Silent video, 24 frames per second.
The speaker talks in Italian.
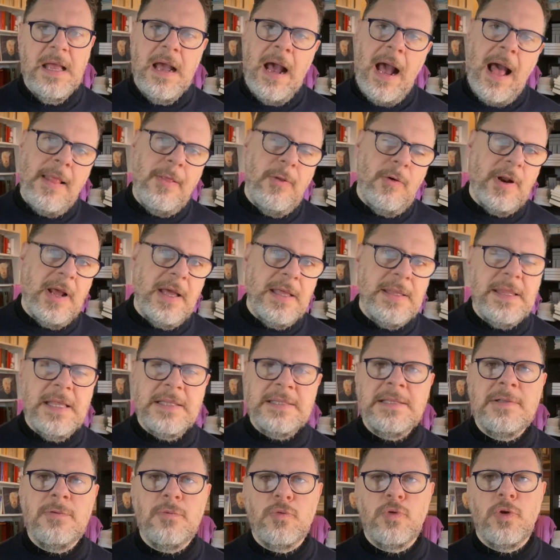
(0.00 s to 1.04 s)
Allora,
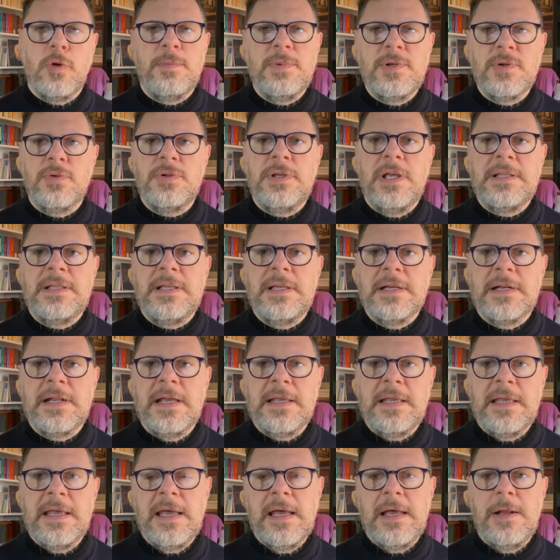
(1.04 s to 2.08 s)
innanzitutto bisogna
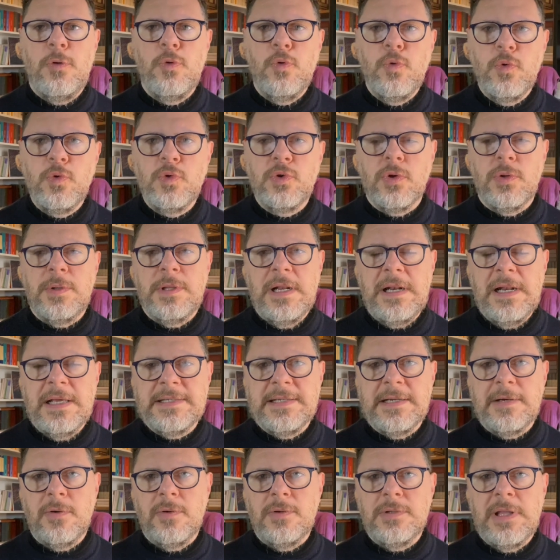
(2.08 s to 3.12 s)
dire che l'uso della
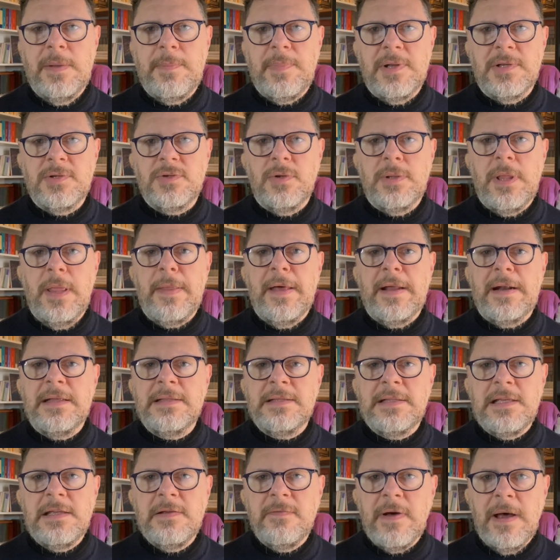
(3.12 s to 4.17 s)
seconda persona
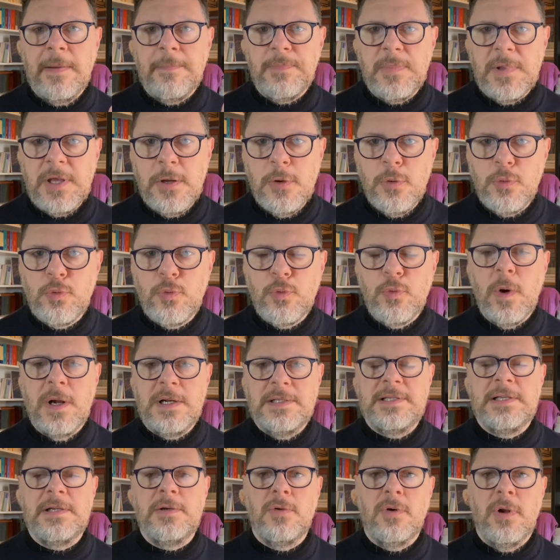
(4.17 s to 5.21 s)
narrativa, il tu al
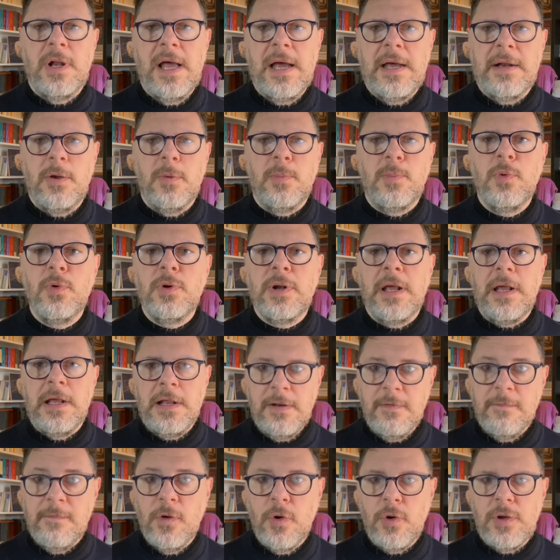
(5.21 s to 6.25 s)
singolare oppure
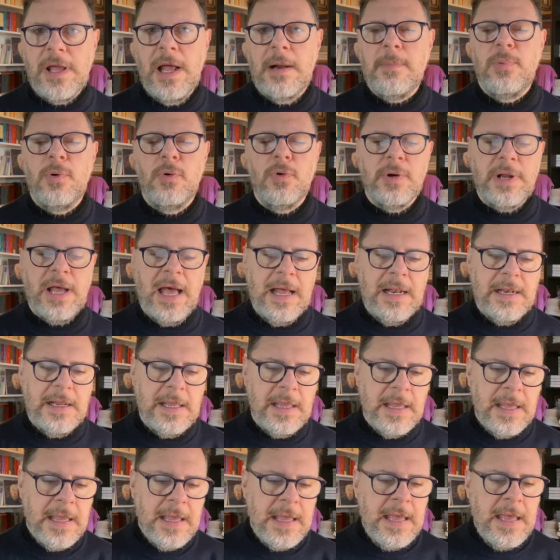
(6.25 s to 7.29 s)
il voi al
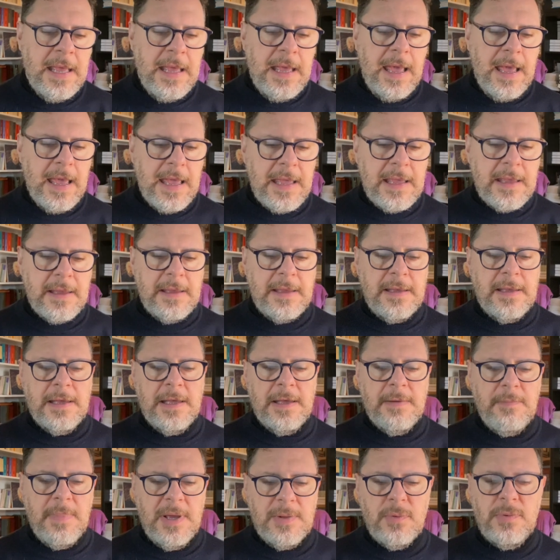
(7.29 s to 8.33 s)
plurale, e
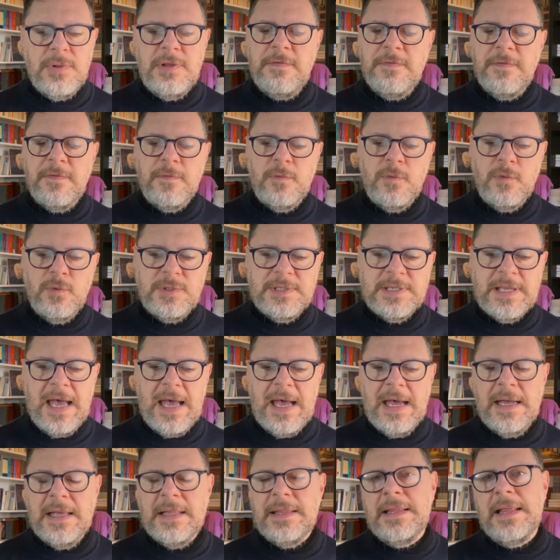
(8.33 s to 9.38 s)
eh, meno
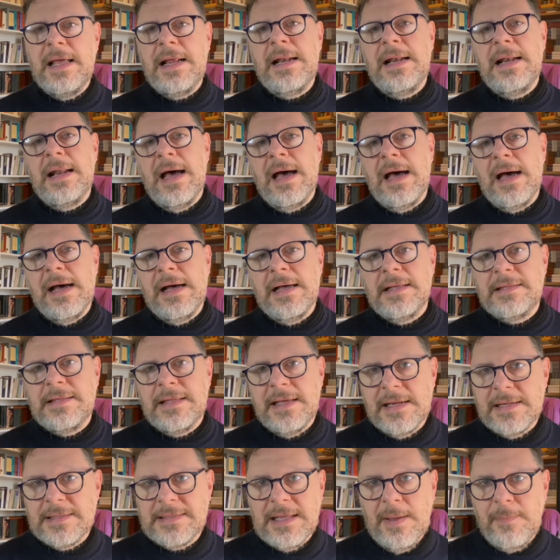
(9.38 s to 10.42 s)
diffusa della
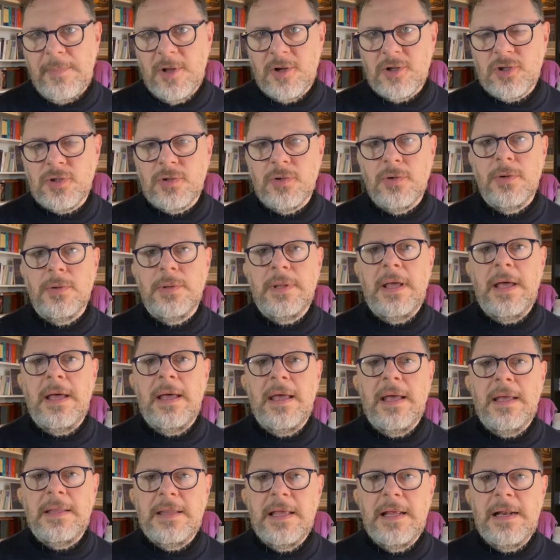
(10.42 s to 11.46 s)
terza persona
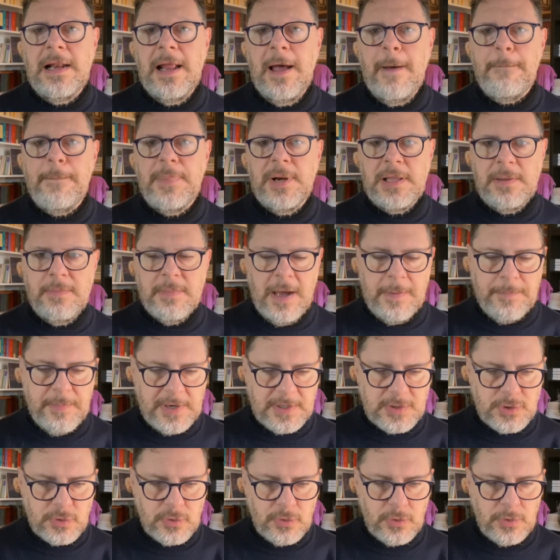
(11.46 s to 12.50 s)
e della prima
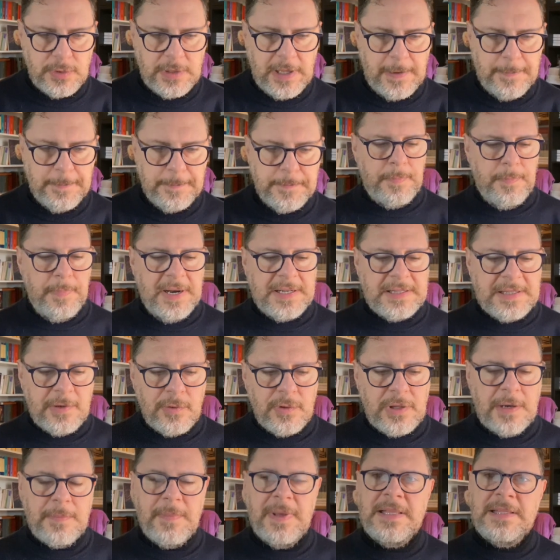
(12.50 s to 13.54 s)
persona.
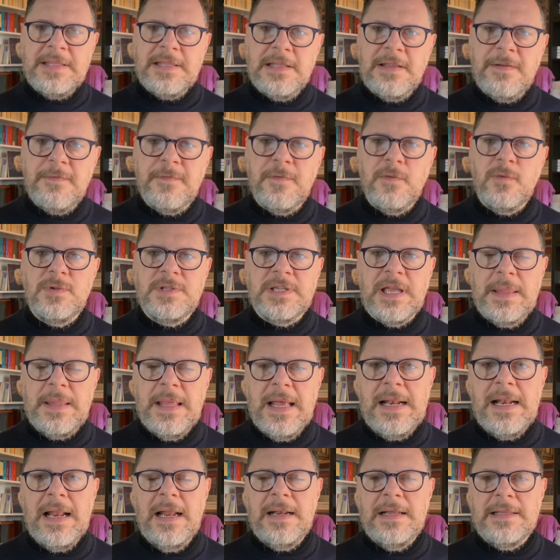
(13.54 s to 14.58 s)
Particolarmente diffusa
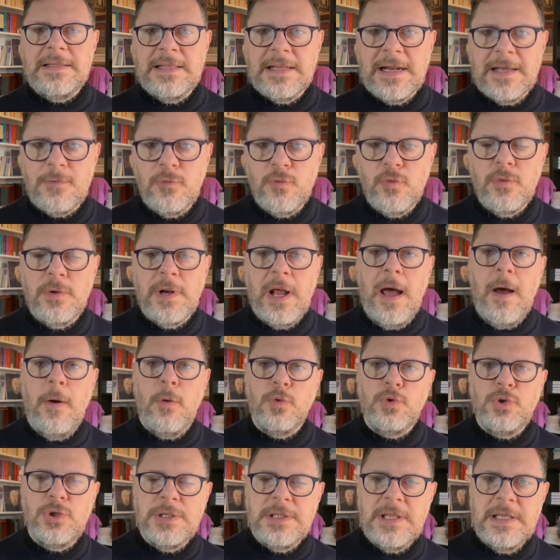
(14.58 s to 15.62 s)
nella letteratura
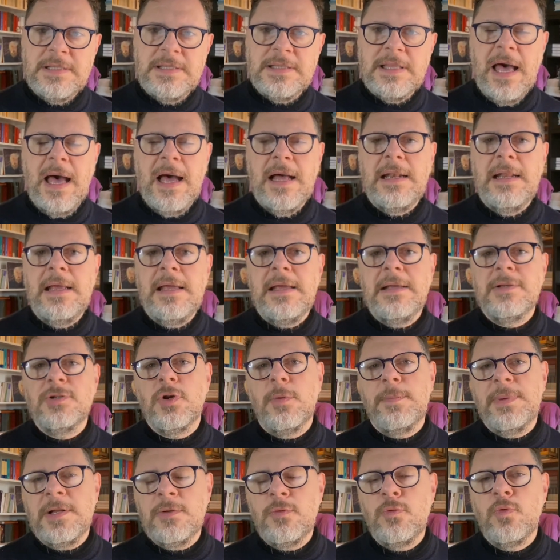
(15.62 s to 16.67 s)
occidentale,
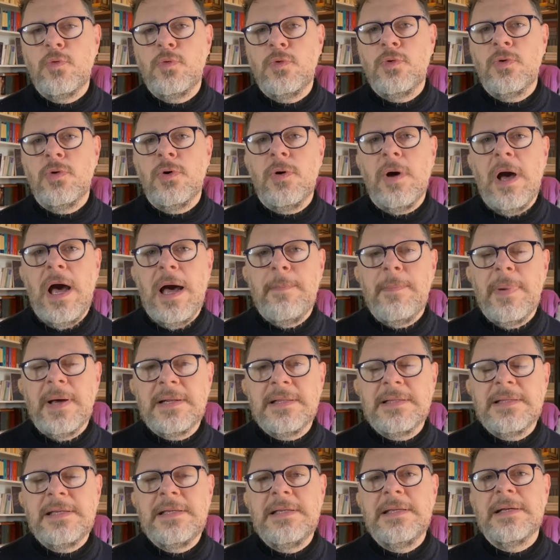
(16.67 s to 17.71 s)
soprattutto a
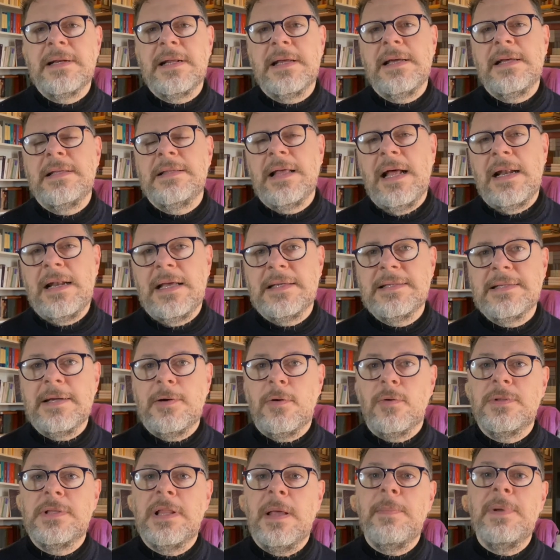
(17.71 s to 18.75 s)
partire dalla
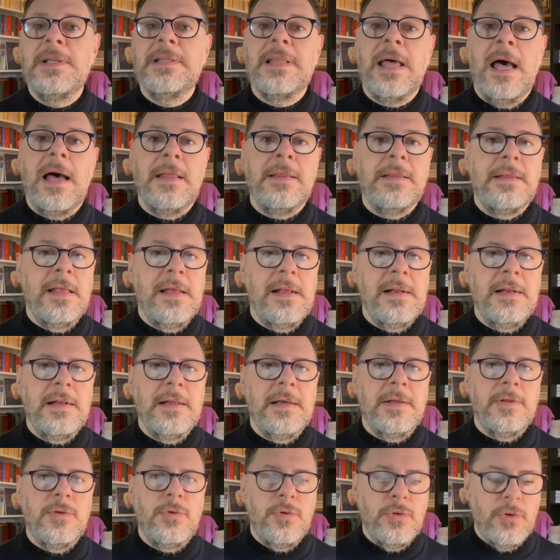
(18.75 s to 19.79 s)
seconda metà
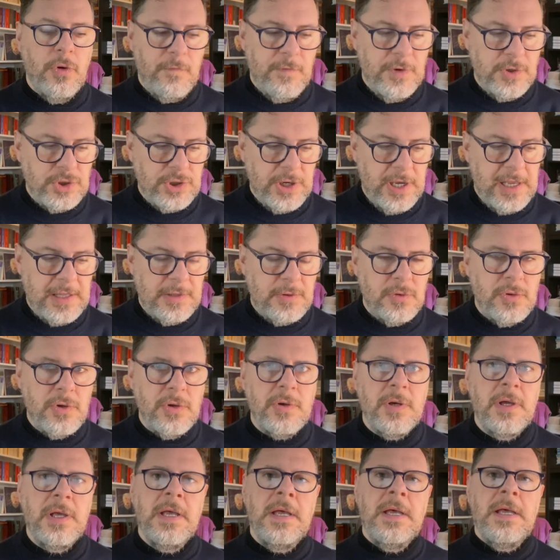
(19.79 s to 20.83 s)
del
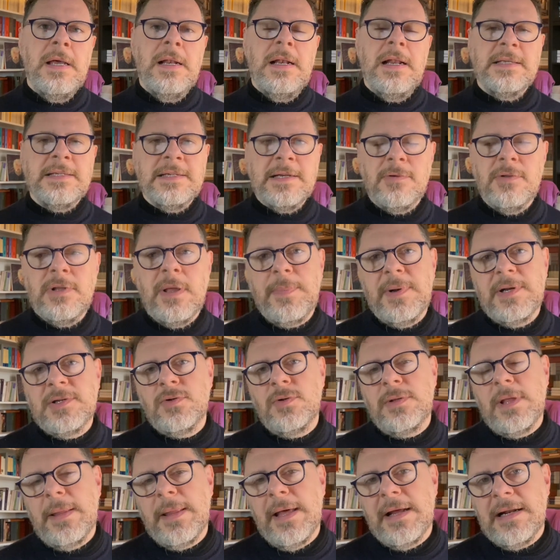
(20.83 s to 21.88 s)
Novecento. La seconda
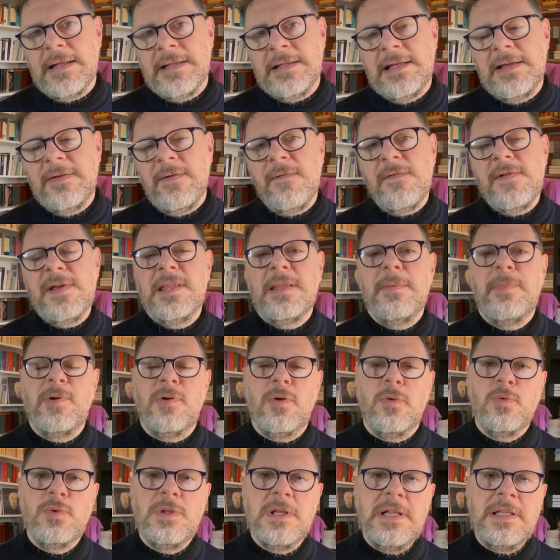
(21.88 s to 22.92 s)
persona narrativa viene però
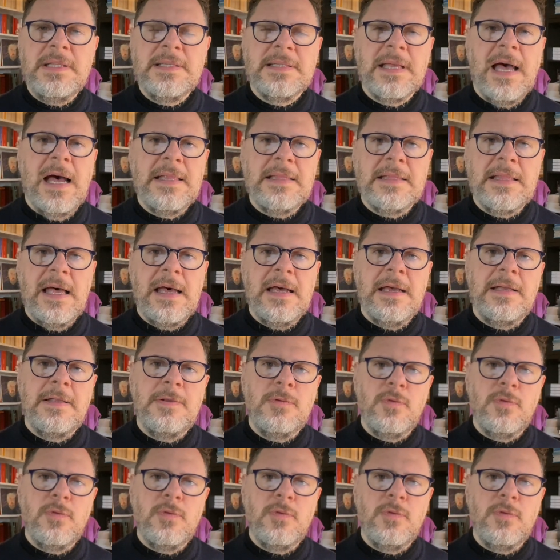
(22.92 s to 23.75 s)
utilizzata in